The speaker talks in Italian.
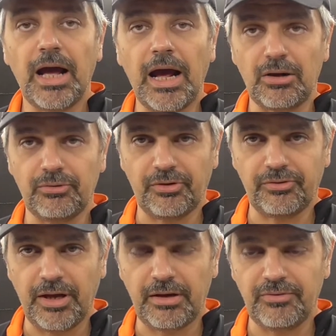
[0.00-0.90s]
a cosa
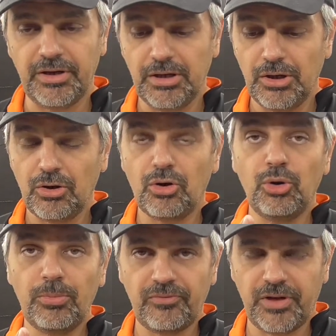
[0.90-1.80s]
serve,
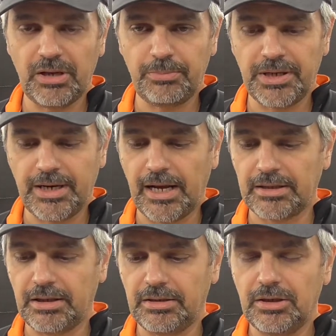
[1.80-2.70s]
come viene
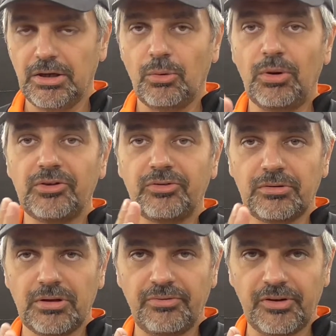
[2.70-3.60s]
applicata quali
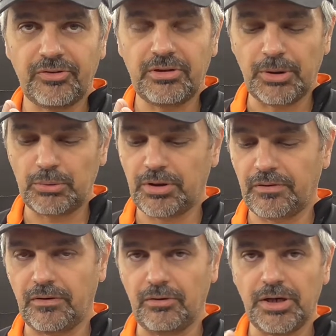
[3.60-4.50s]
sono le fasi di
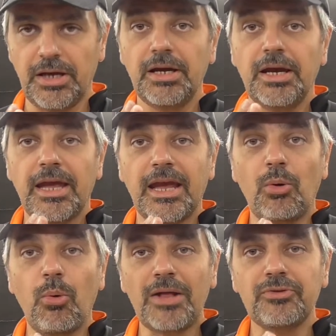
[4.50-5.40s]
manutenzione e
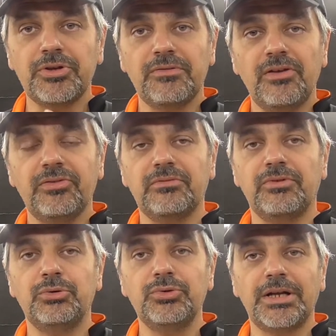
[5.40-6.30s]
quando deve essere
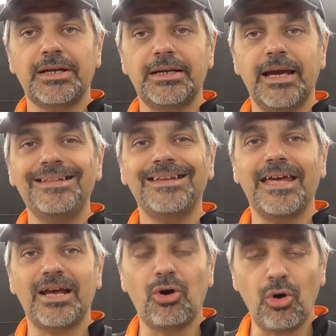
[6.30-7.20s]
venduta il
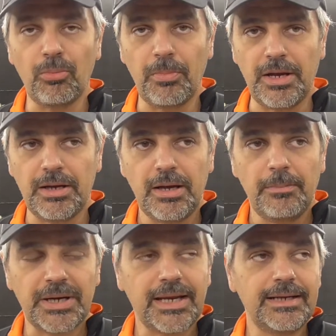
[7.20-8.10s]
cliente e come,
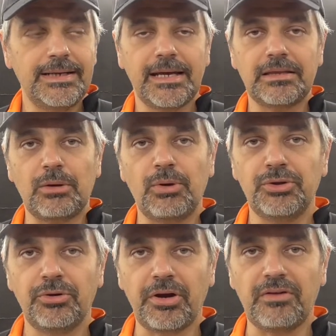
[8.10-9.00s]
perché il cliente
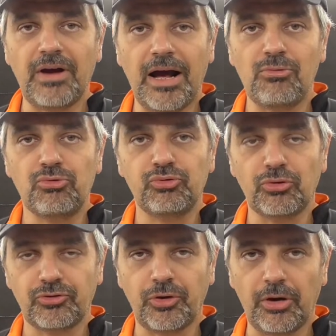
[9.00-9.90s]
quando arriva ha un
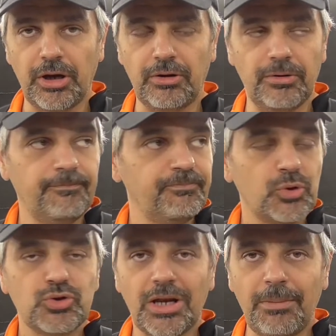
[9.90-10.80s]
suo storico,
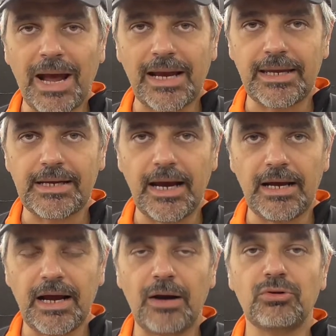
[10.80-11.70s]
cioè la
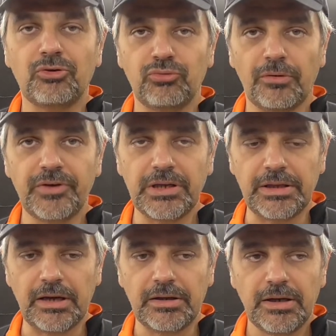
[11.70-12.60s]
macchina ha una sua
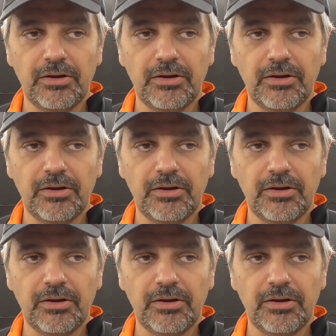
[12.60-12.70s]
vita.